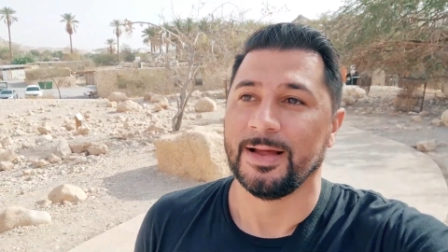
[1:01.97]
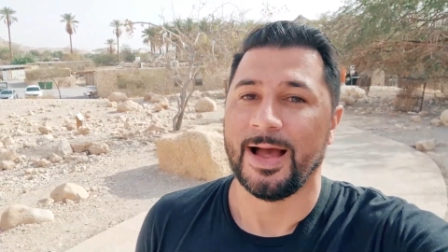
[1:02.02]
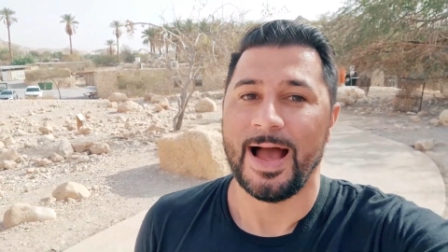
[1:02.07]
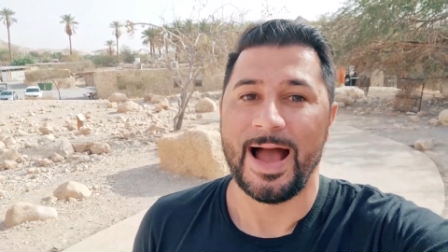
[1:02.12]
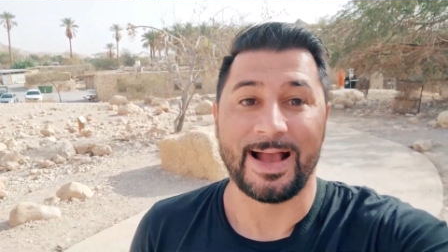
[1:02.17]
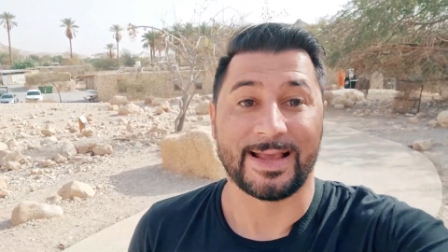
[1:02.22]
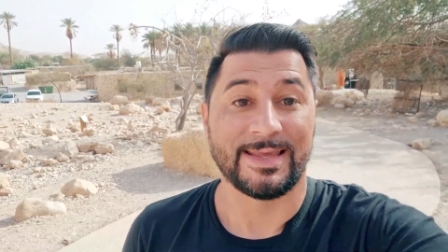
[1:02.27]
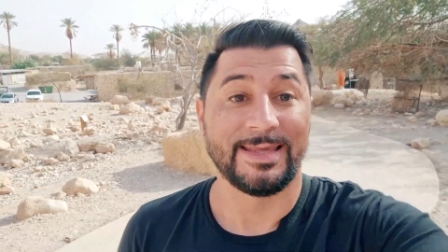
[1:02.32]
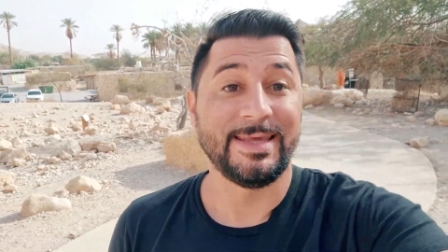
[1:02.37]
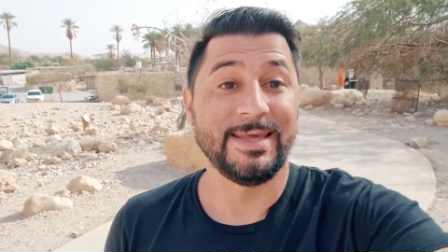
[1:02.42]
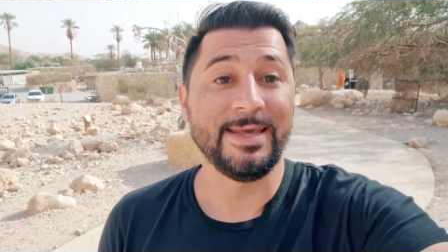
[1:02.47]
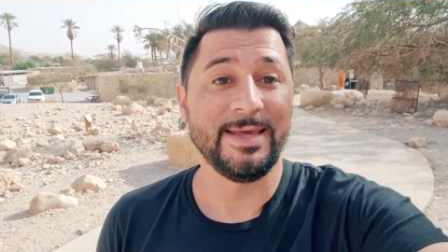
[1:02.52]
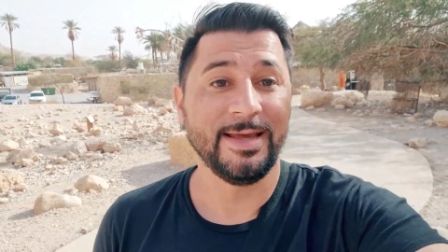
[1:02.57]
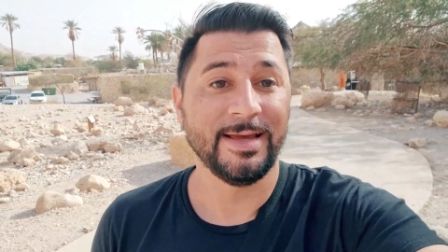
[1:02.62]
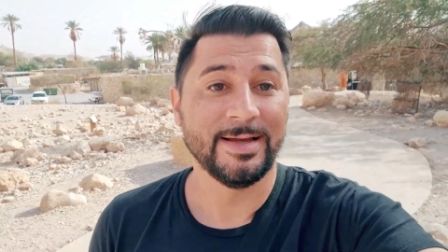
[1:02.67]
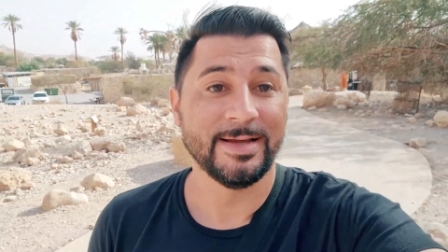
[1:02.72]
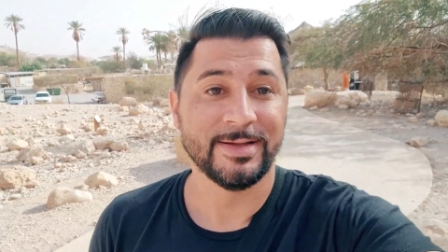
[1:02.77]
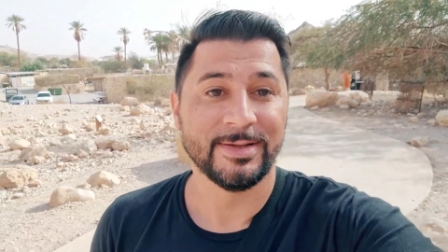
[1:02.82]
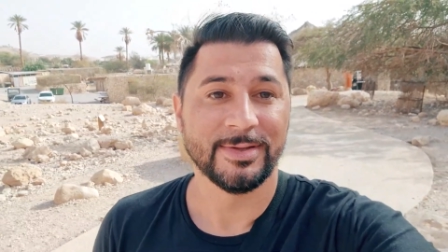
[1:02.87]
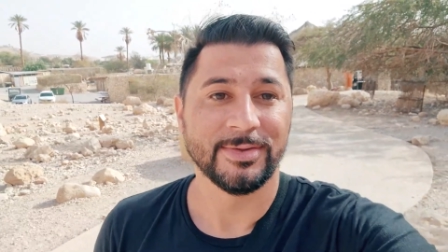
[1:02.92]
Aqui
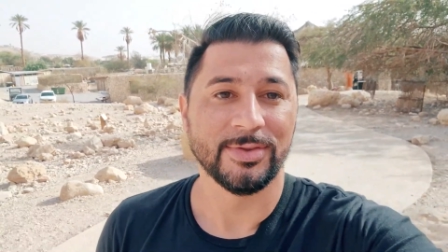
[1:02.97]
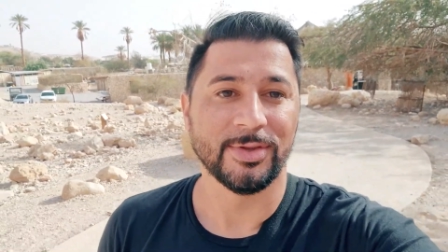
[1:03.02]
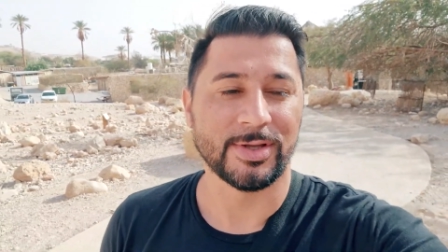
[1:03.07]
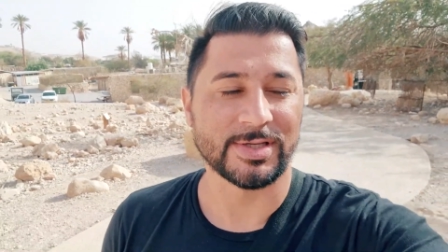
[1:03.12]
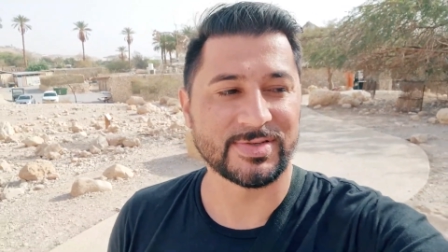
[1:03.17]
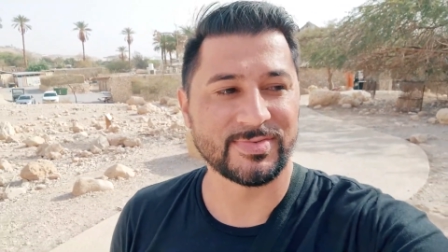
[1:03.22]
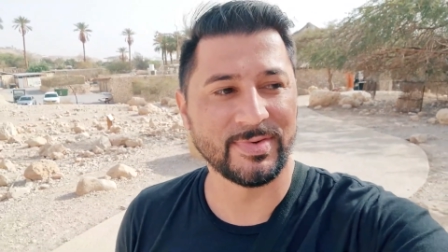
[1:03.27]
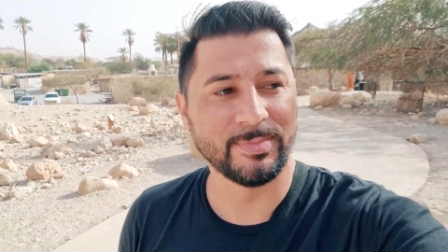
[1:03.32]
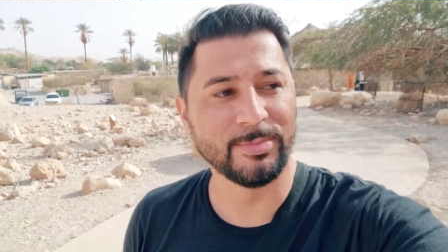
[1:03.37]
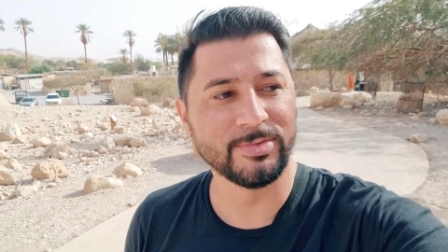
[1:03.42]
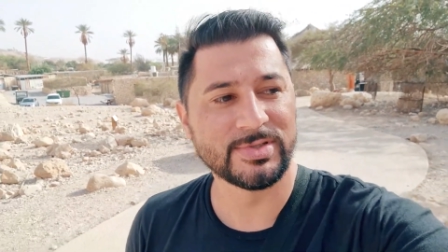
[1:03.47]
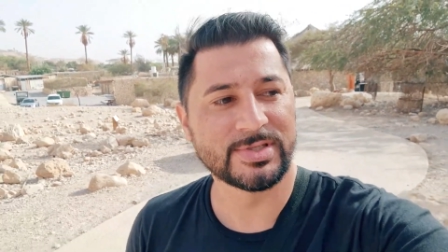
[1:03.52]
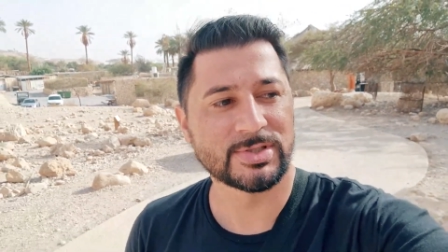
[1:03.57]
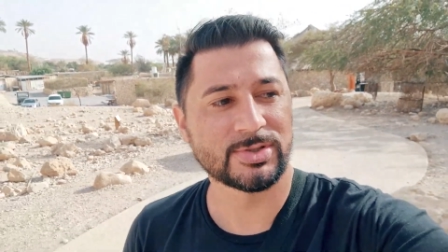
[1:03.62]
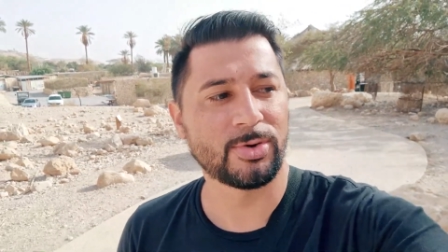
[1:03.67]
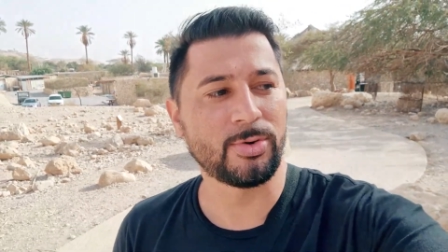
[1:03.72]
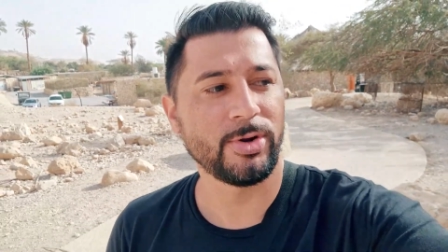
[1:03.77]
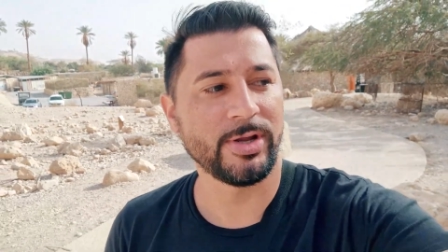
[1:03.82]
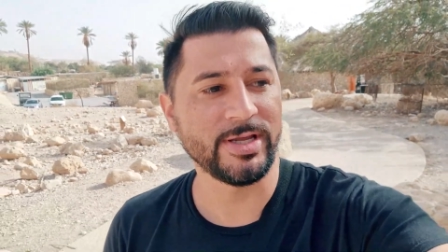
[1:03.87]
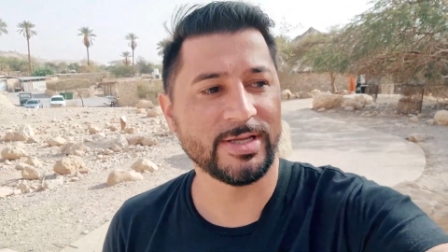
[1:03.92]
nós vamos
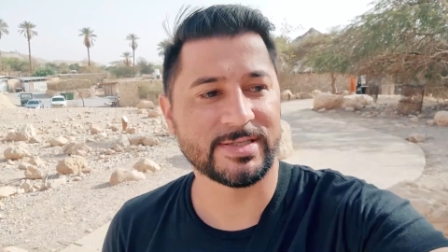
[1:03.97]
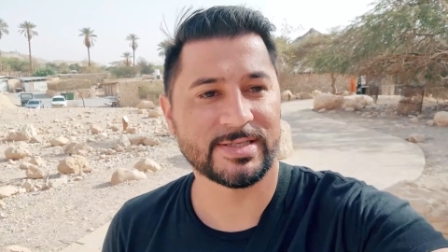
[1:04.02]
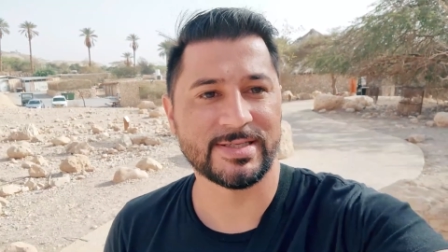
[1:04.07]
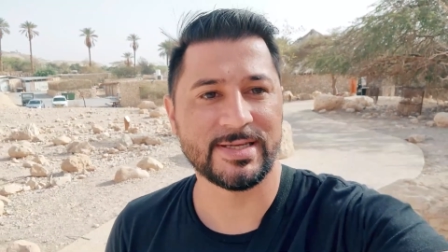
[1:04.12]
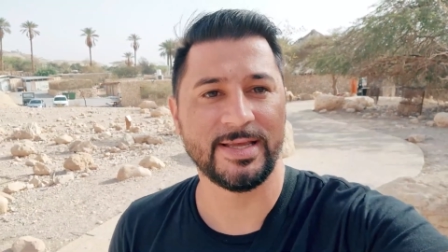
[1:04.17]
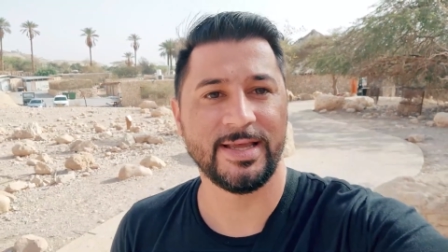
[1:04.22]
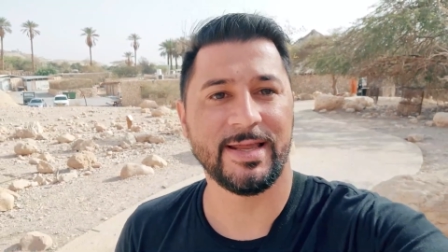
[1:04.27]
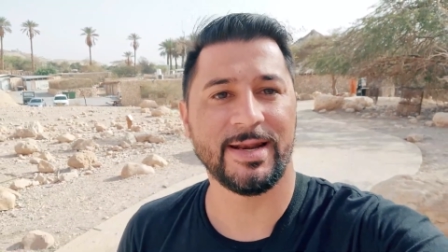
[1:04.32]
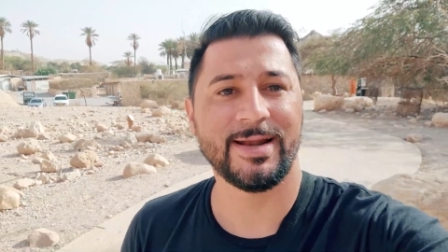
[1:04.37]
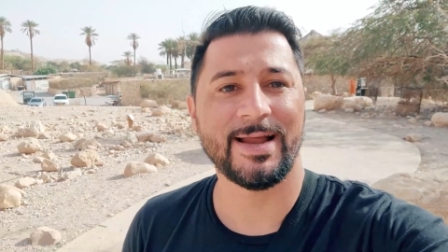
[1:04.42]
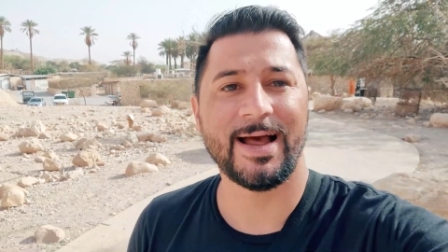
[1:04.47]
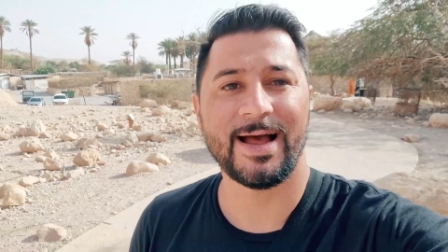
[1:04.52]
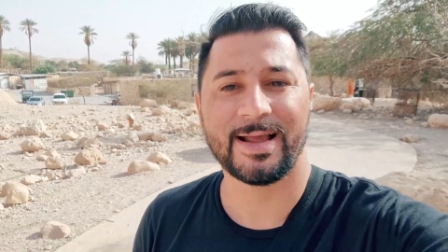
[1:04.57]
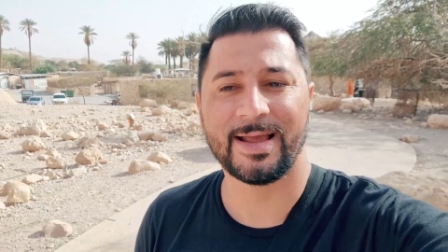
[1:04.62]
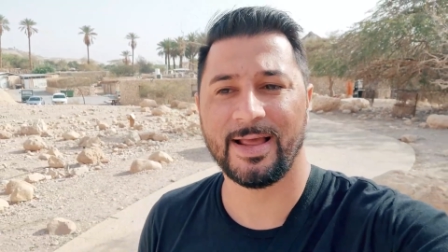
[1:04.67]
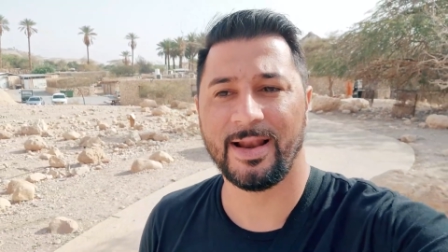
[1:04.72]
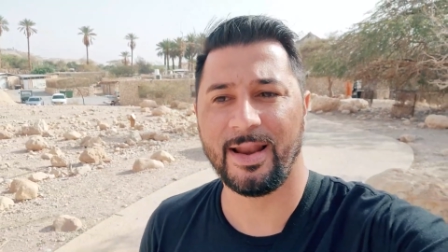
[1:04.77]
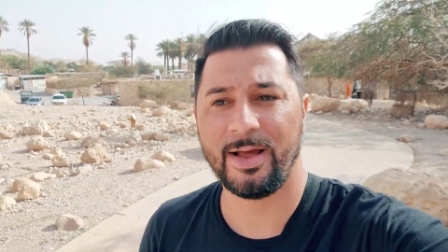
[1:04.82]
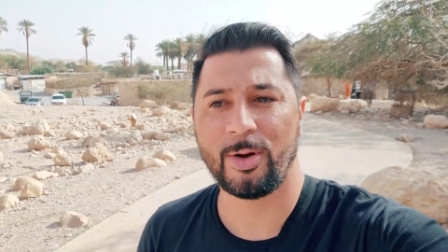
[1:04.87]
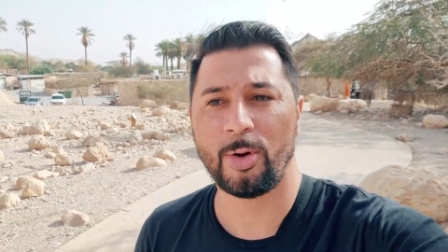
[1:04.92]
conhecer
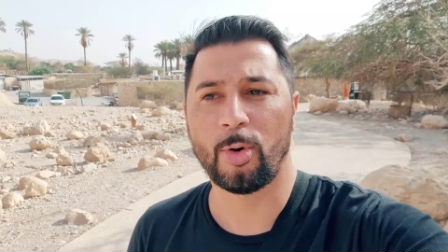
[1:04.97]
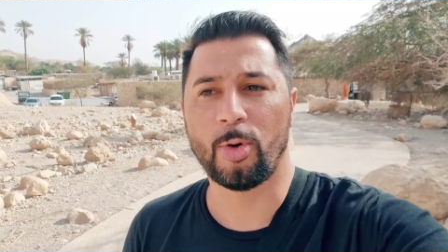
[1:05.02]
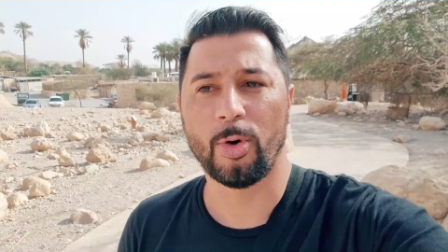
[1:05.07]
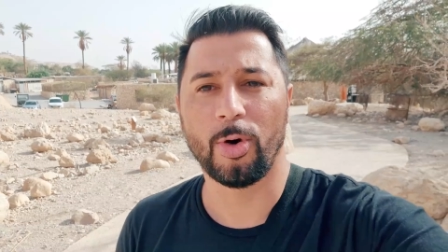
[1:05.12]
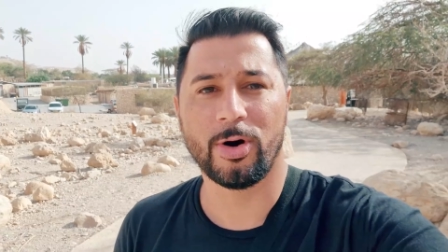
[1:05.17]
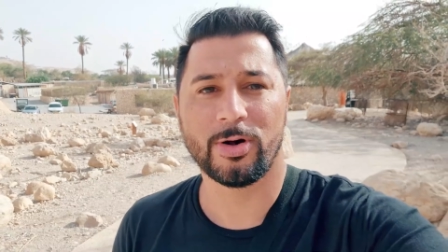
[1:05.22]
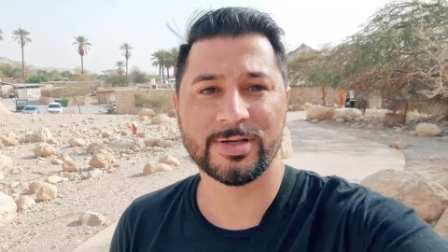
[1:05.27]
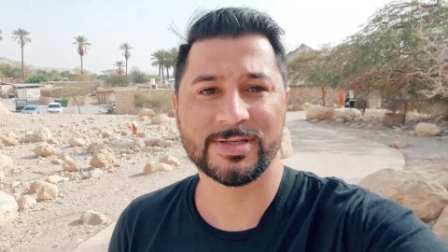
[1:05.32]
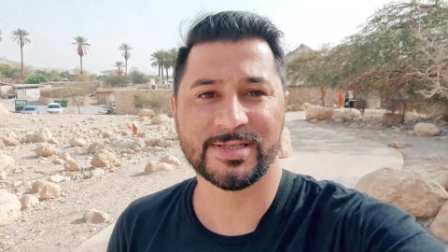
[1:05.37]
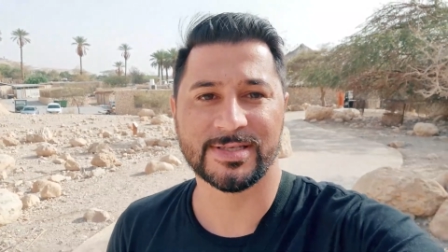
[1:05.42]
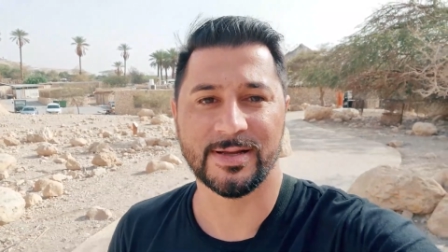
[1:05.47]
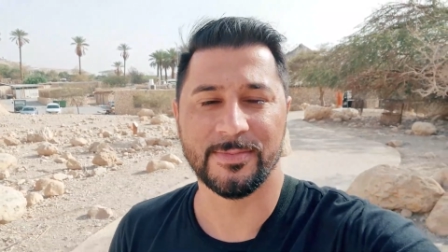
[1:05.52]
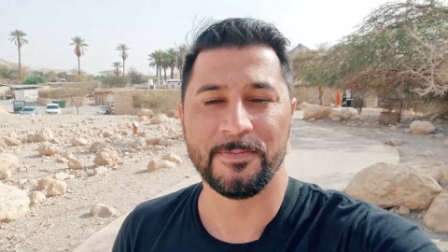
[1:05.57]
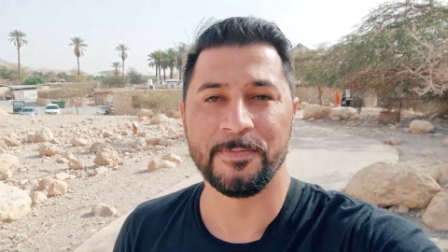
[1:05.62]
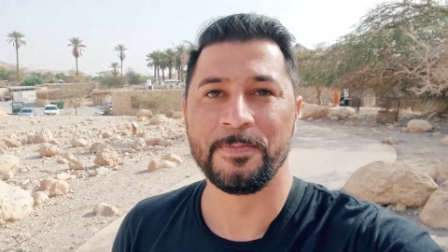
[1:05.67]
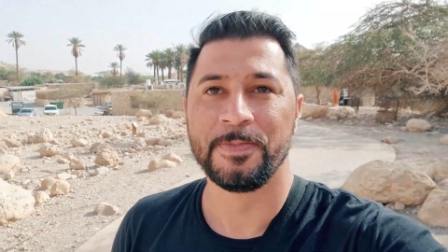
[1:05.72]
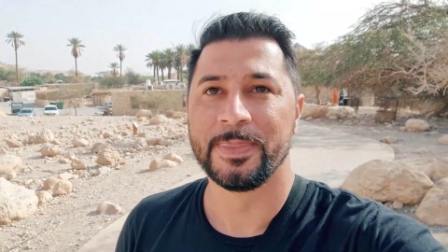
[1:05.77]
aquela corça